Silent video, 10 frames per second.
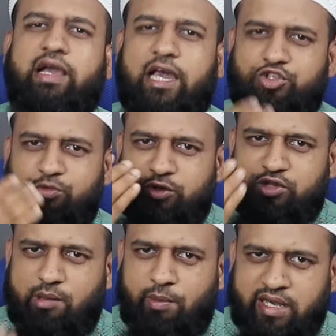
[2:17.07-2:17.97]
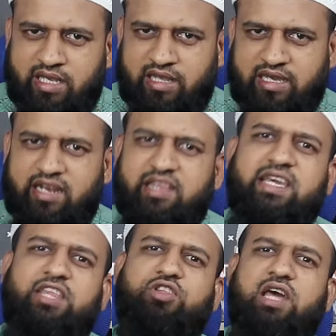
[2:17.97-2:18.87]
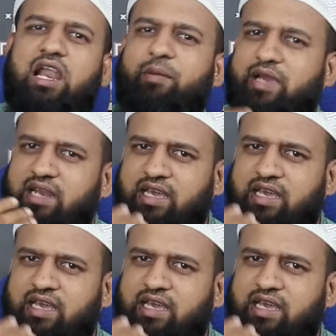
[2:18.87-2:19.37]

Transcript: কাস্টমার যদি আমার ভাগ্যে থাকে রিজিকে যদি আল্লাহ আমাকে